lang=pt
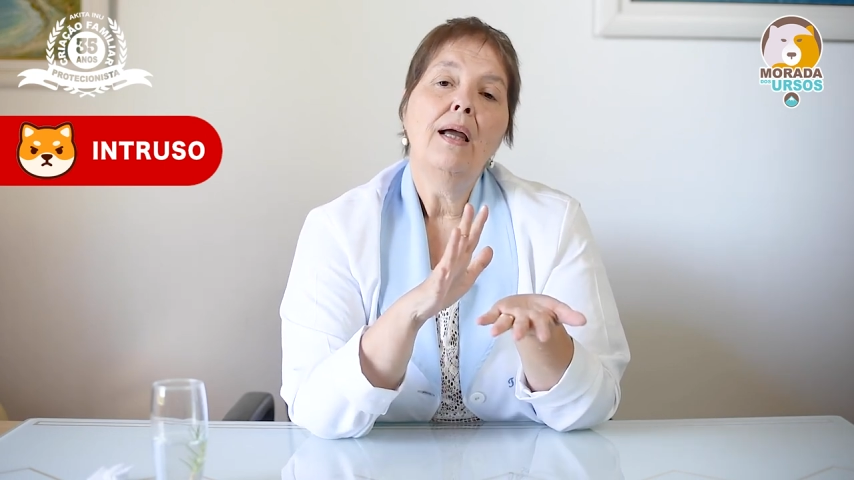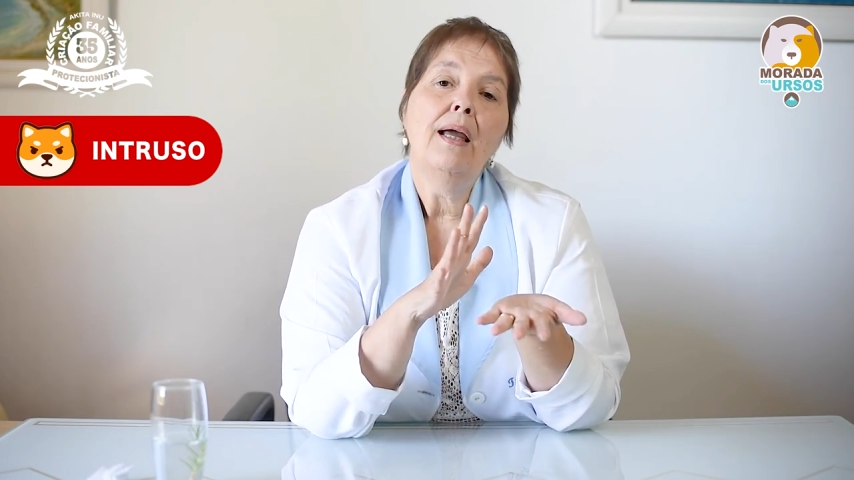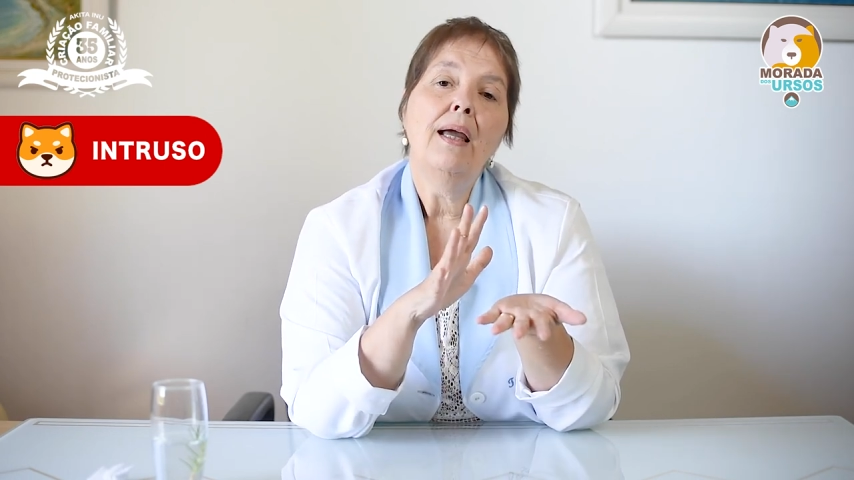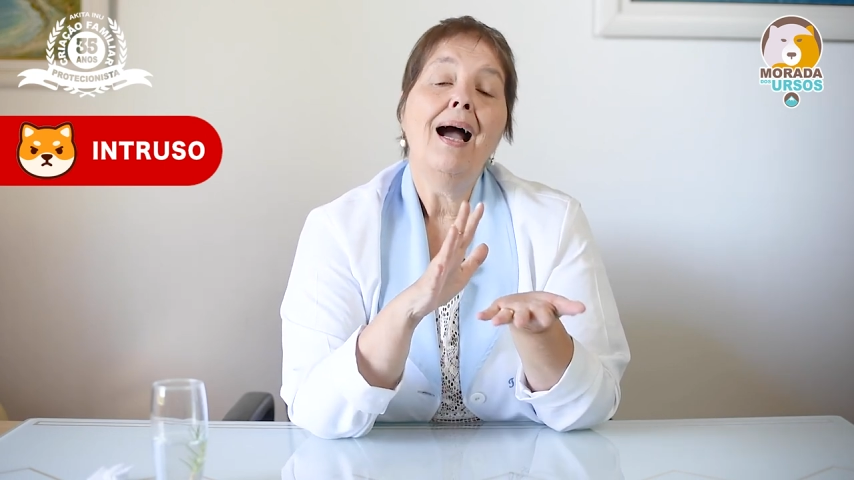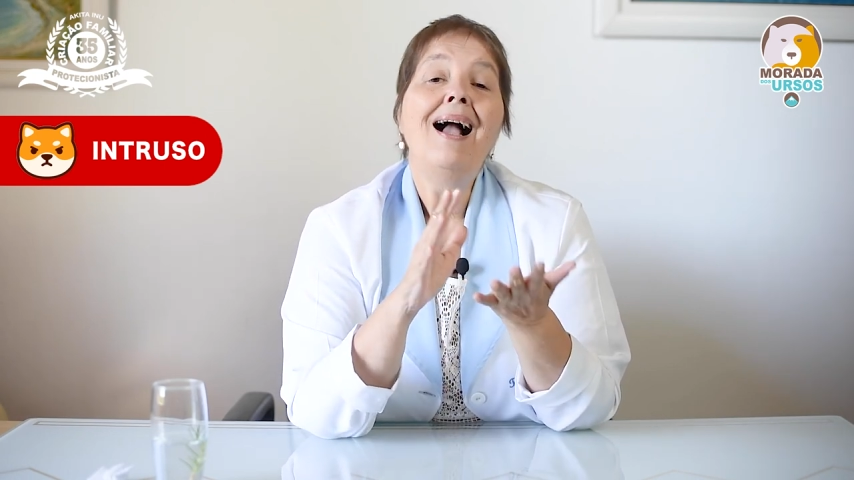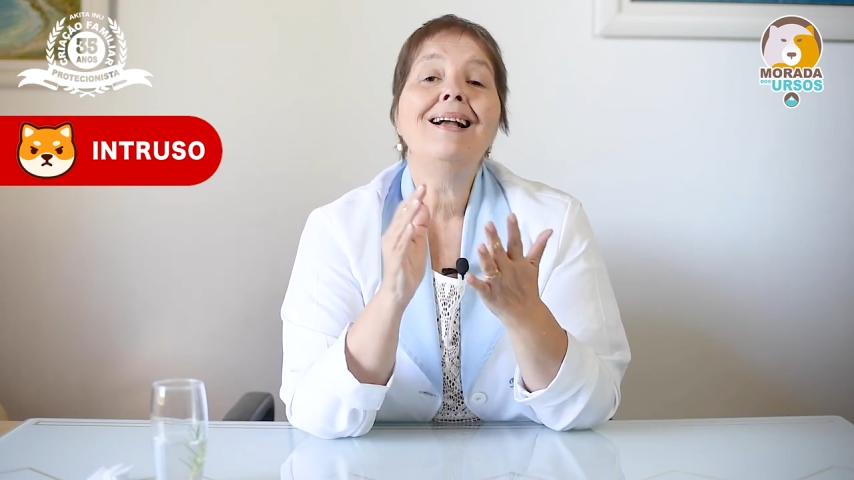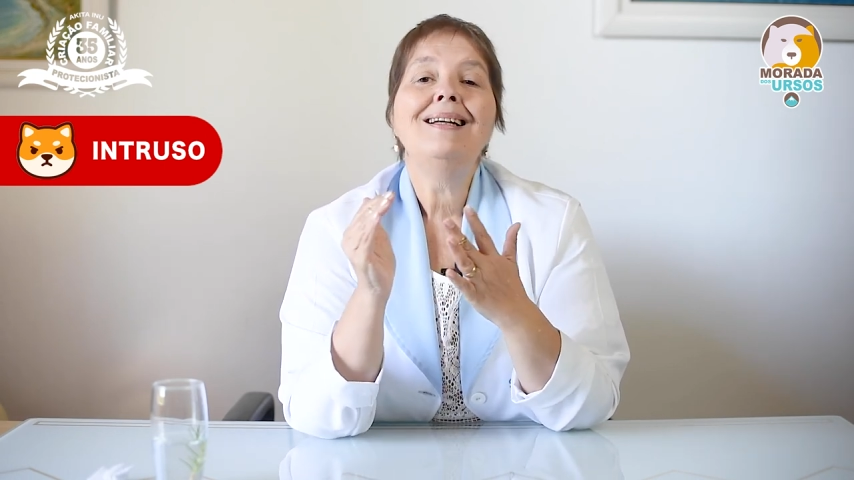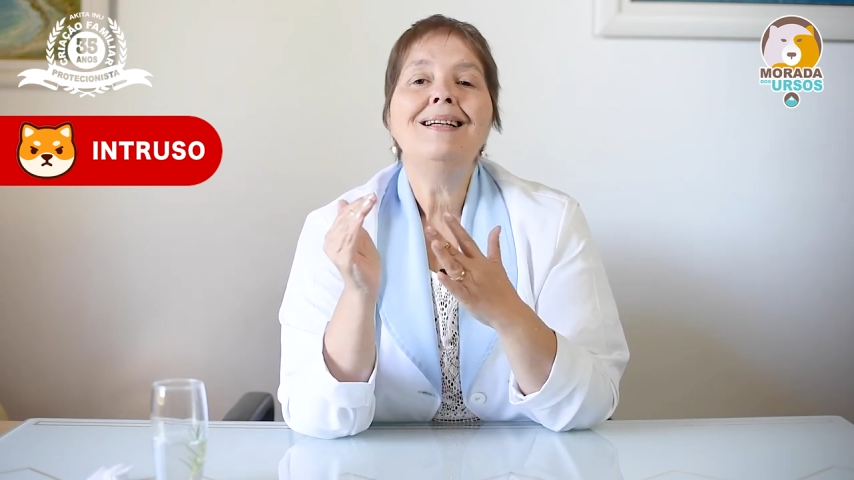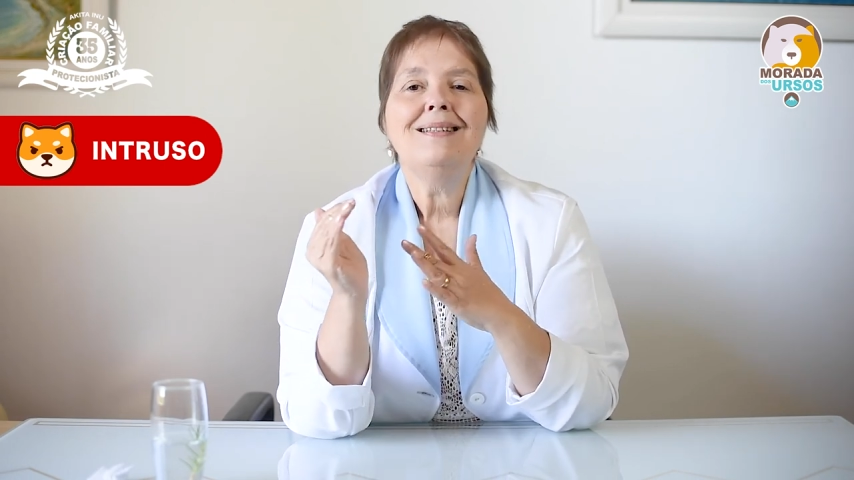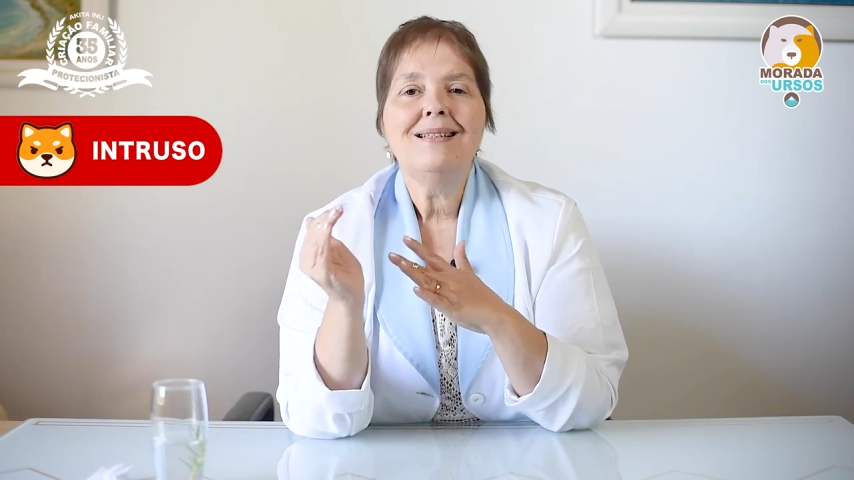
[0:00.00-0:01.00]
é
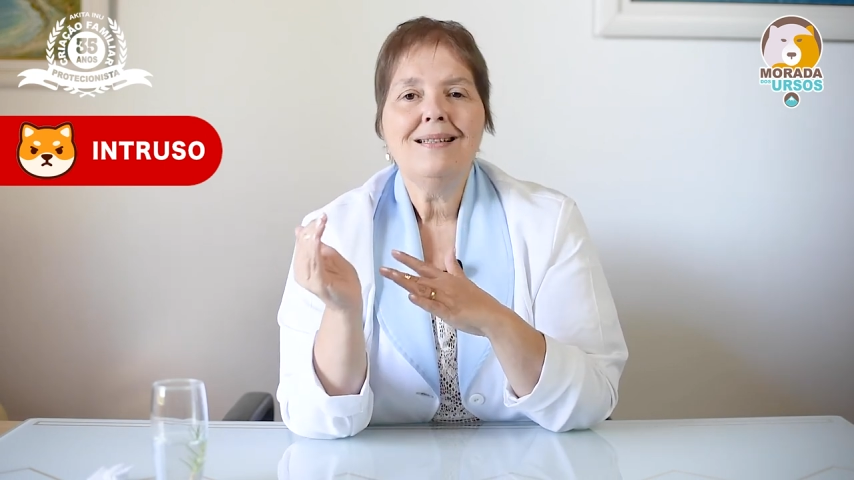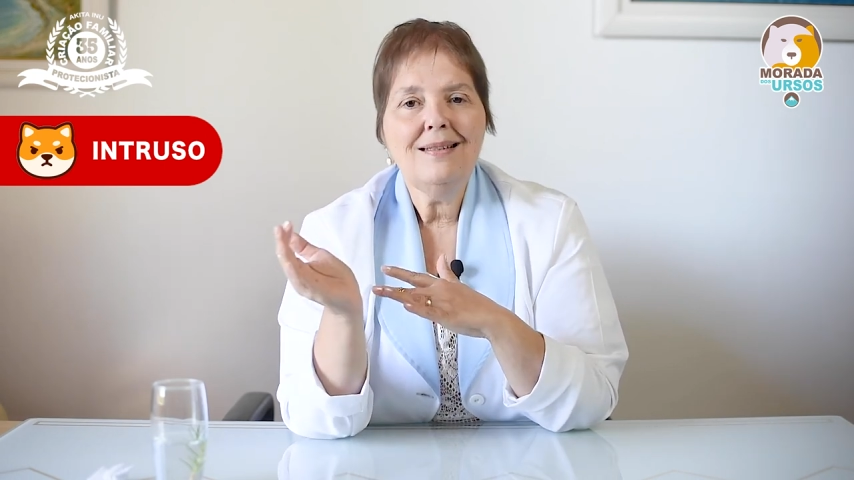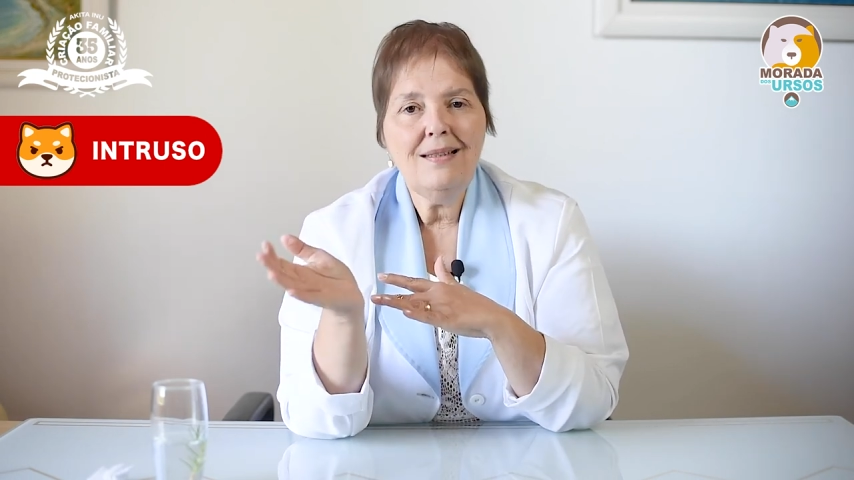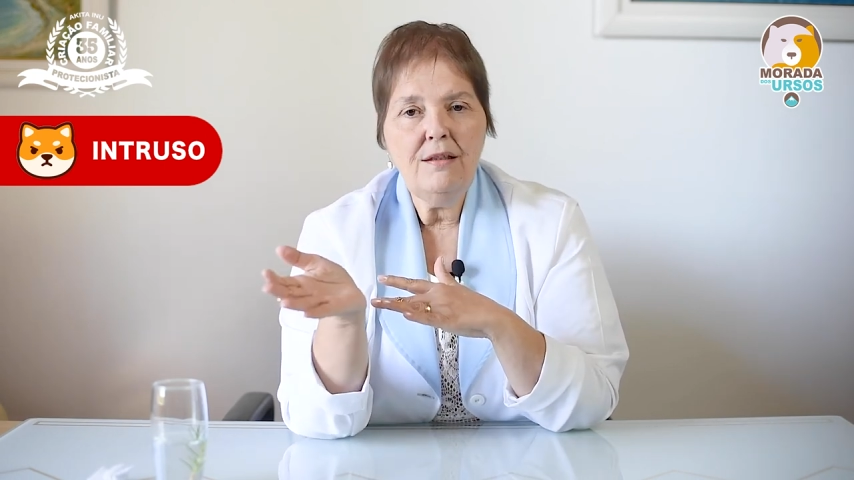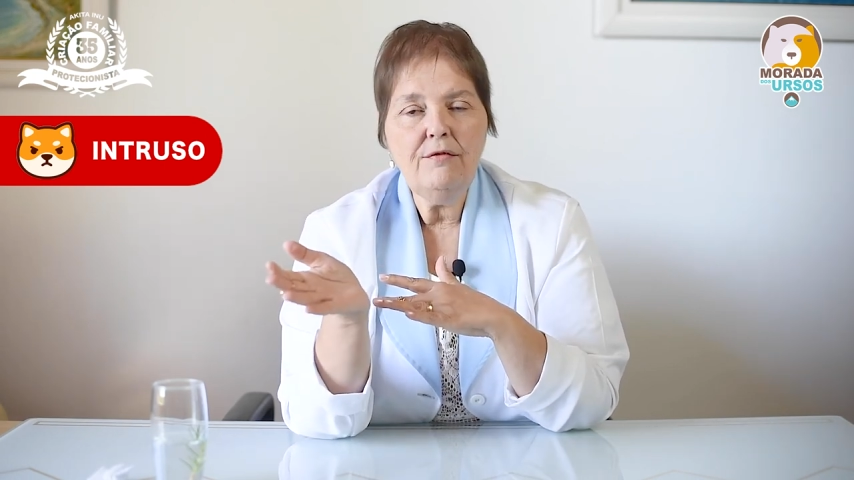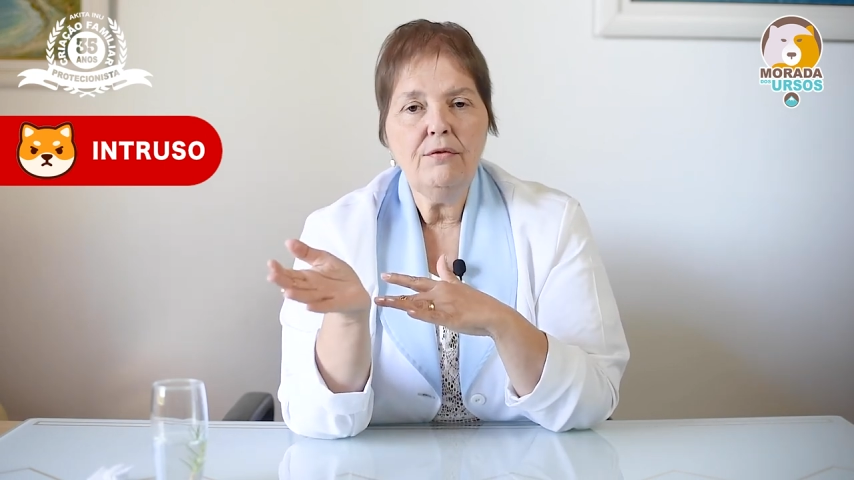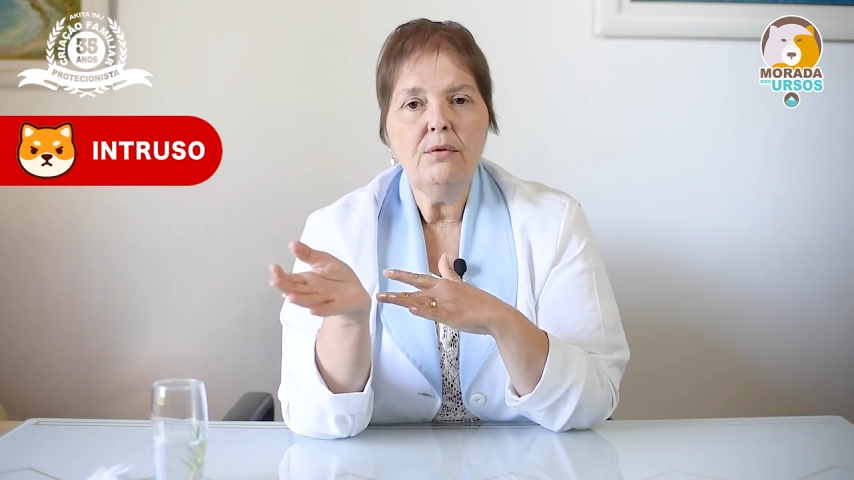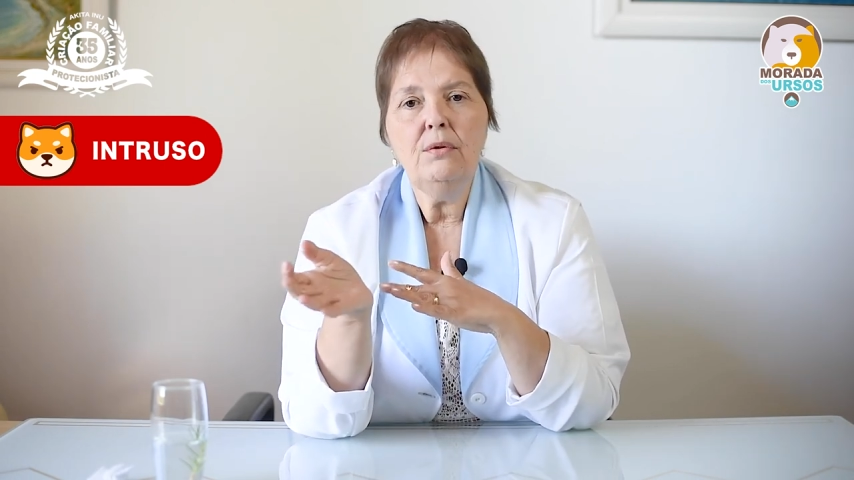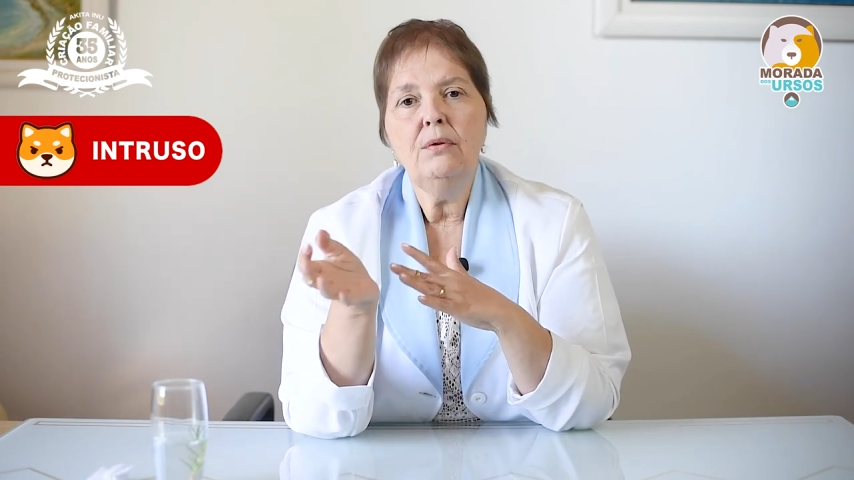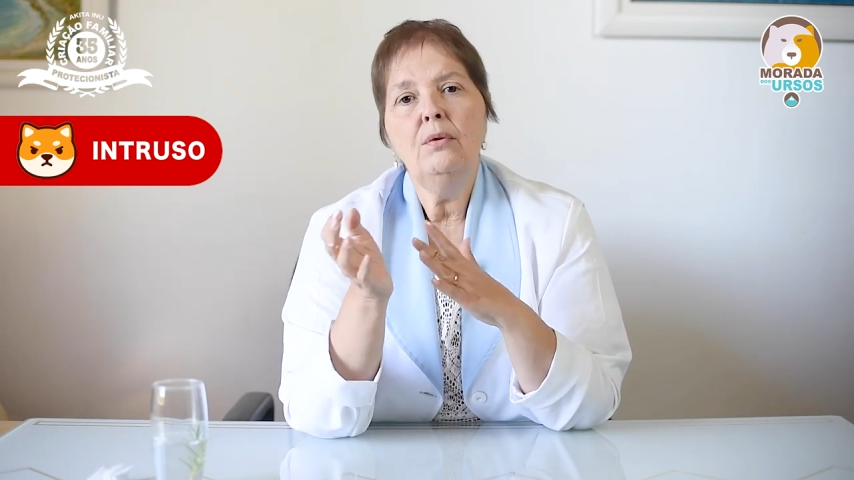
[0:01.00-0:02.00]
agressivo